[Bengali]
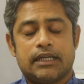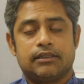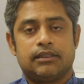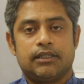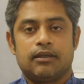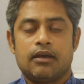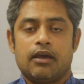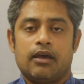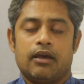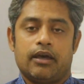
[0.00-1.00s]
জাতটি
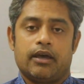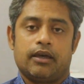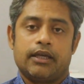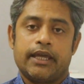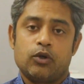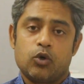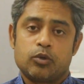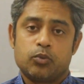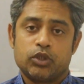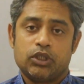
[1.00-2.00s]
এই রোগ
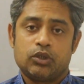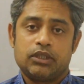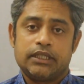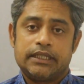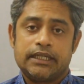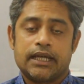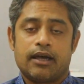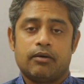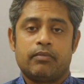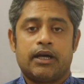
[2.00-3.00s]
প্রতিরোধী কিনা
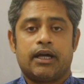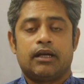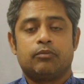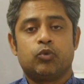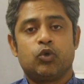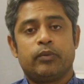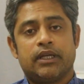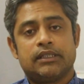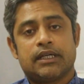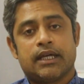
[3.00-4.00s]
বা পূর্বে
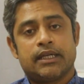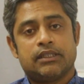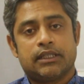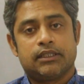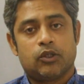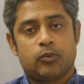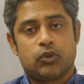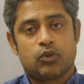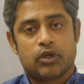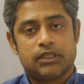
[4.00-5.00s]
যারা এই জাতটি
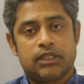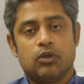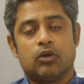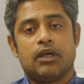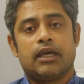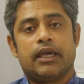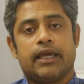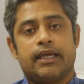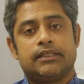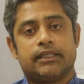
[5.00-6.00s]
রোপণ করেছিল
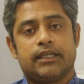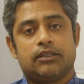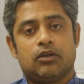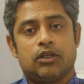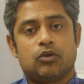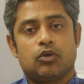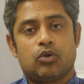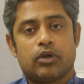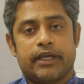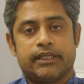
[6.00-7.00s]
এই জাতে এই ধরনের কোনো
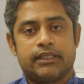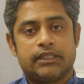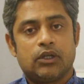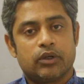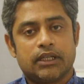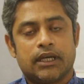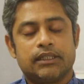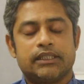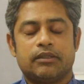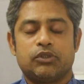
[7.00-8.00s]
রোগ এসেছিল কিনা
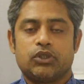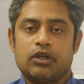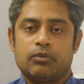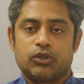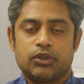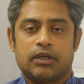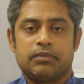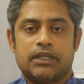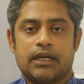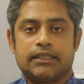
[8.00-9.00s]
সেই বিষয়ে অবশ্যই
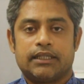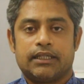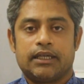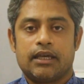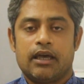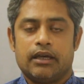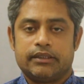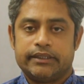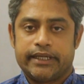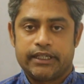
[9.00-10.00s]
আপনি আগে থেকে
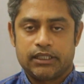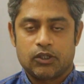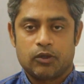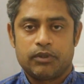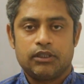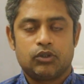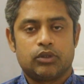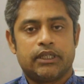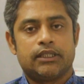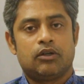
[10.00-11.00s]
জেনে নিতে হবে
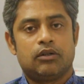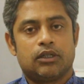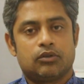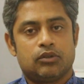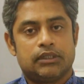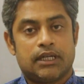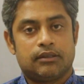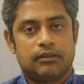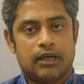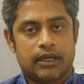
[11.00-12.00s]
যদি এই ধরনের কোনো জাত
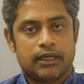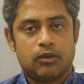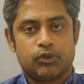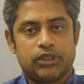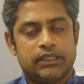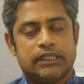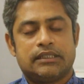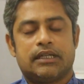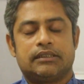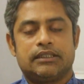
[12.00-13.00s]
থাকে অবশ্যই সেই
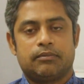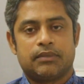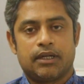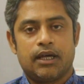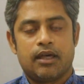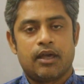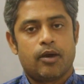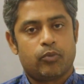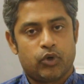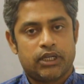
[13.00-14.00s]
জাতটি আপনারা
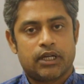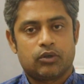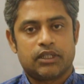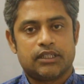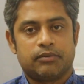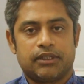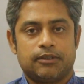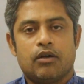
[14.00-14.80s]
পরিহার করে যাবেন